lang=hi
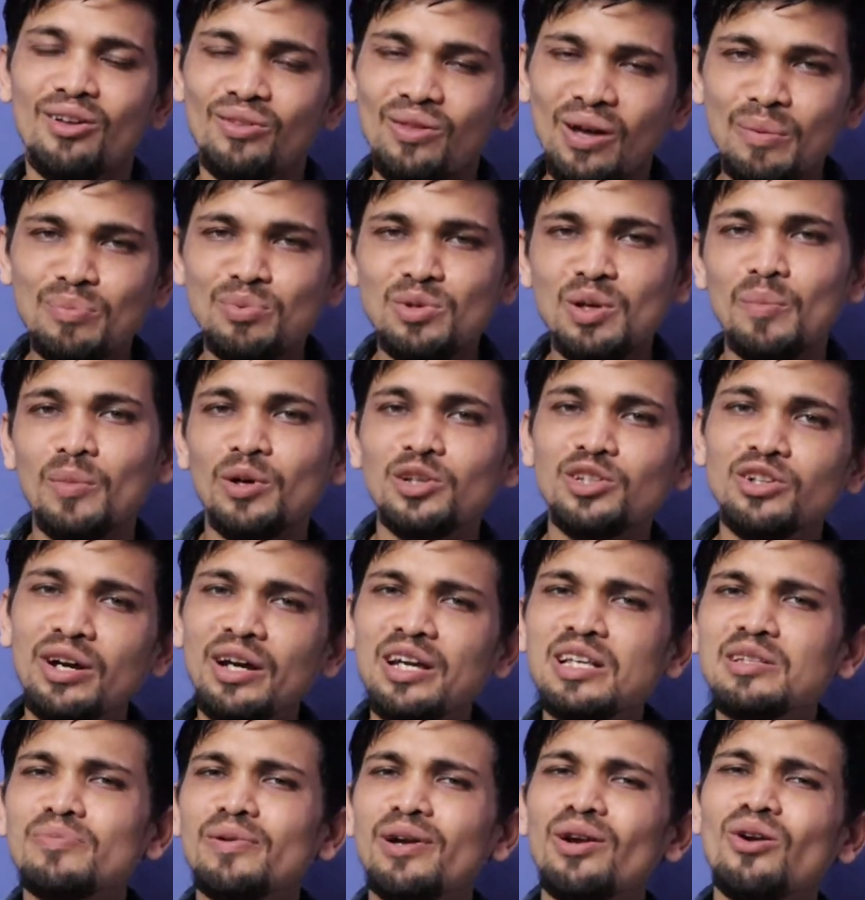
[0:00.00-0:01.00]
तो आप समझ रहे
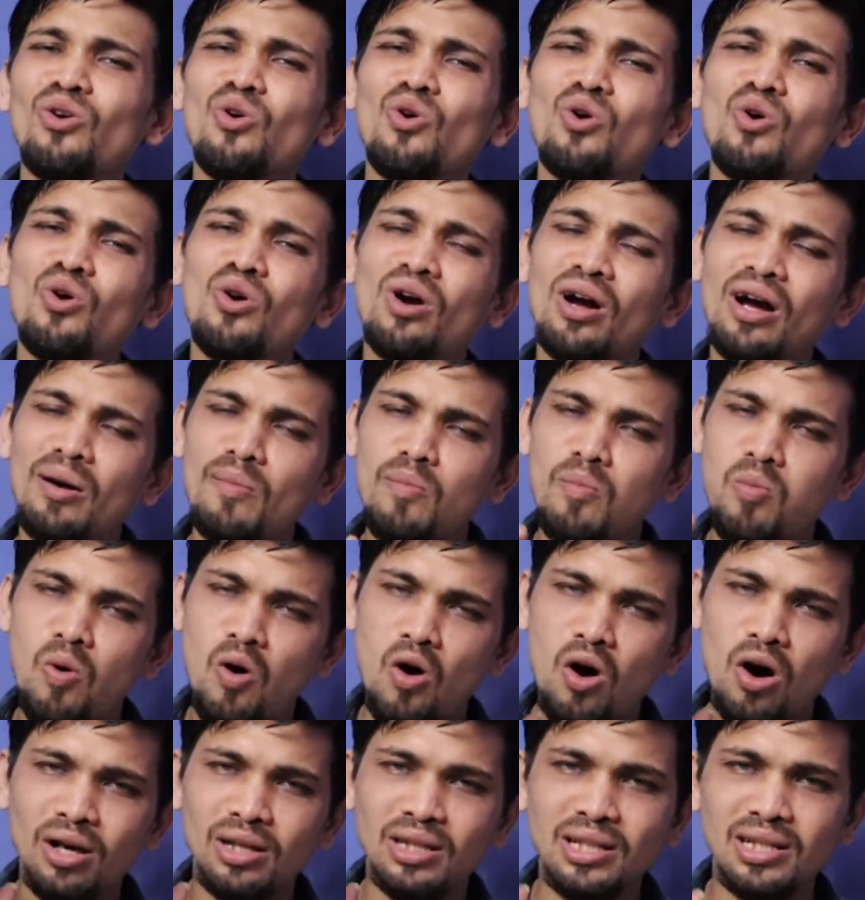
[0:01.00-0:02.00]
हो इसमें लोगों का
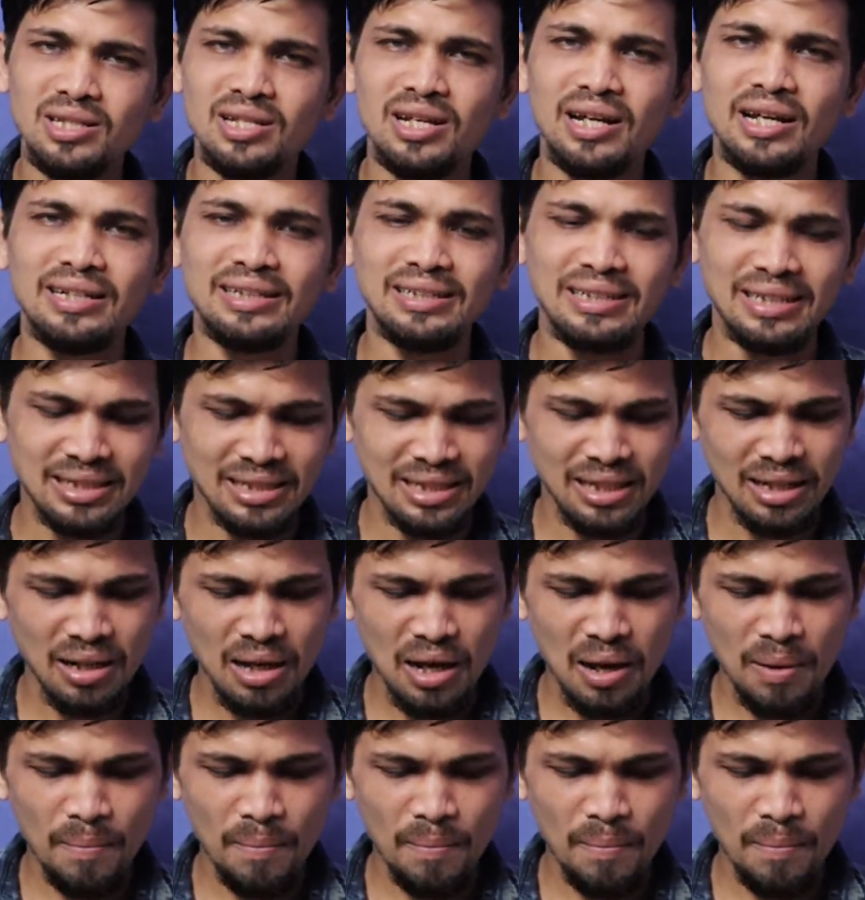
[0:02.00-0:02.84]
बहुत अच्छा इंटरेस्ट है